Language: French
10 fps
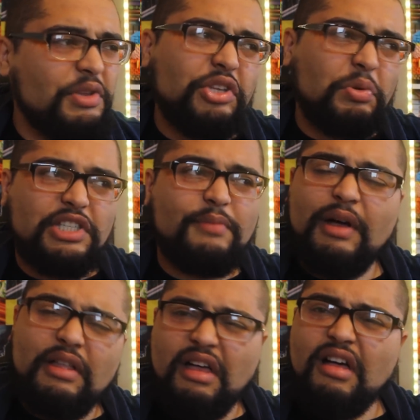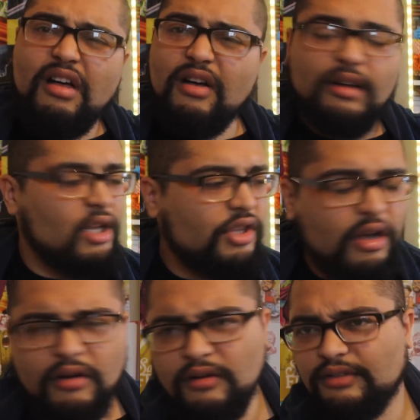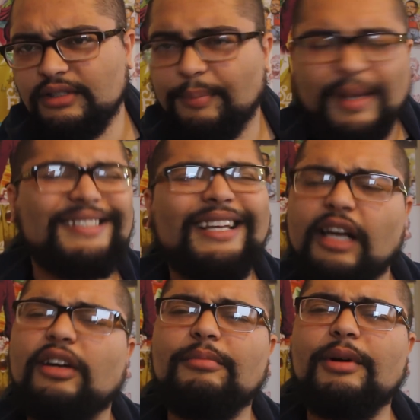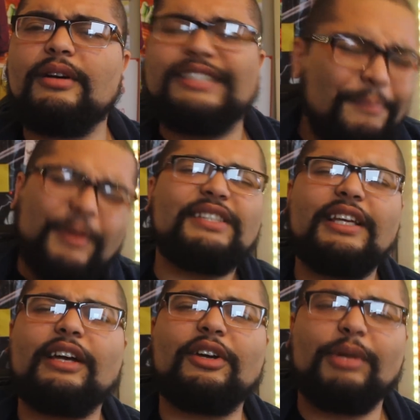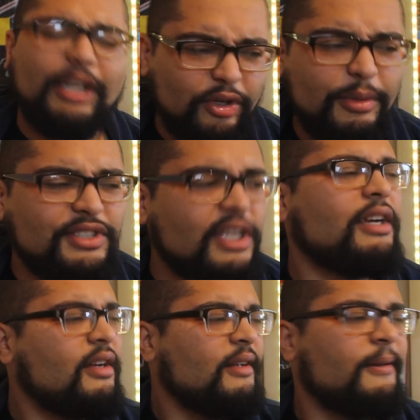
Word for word: me détruisez pas, non Non C'est pas ça Dragon Ball C'est pas ça Dragon Ball Dragon Ball, c'est.